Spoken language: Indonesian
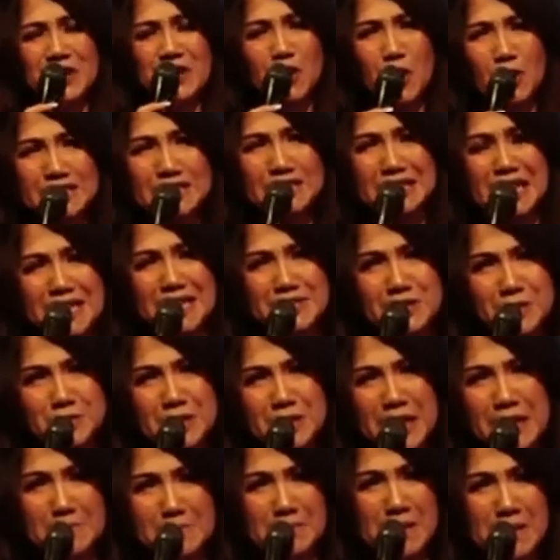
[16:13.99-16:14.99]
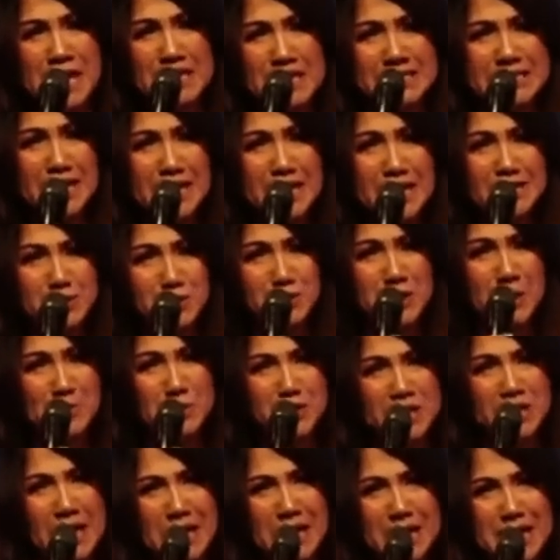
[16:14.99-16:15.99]
Kok saya sudah lemah, saya sudah
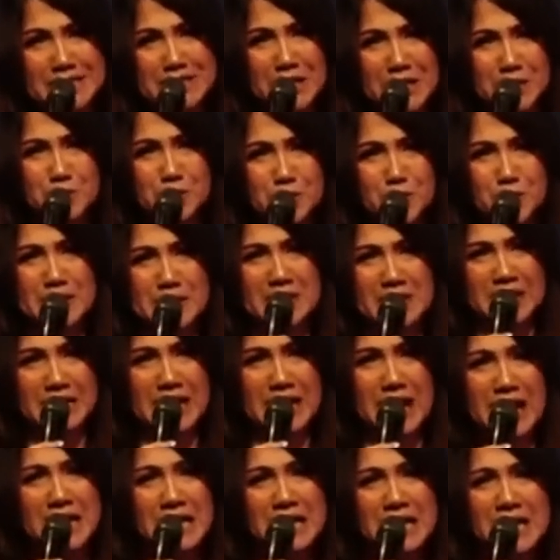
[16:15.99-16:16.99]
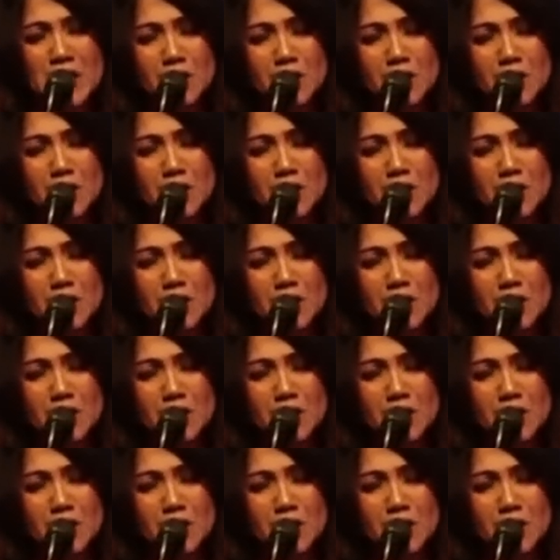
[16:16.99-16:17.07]
punya alasan untuk menyerah.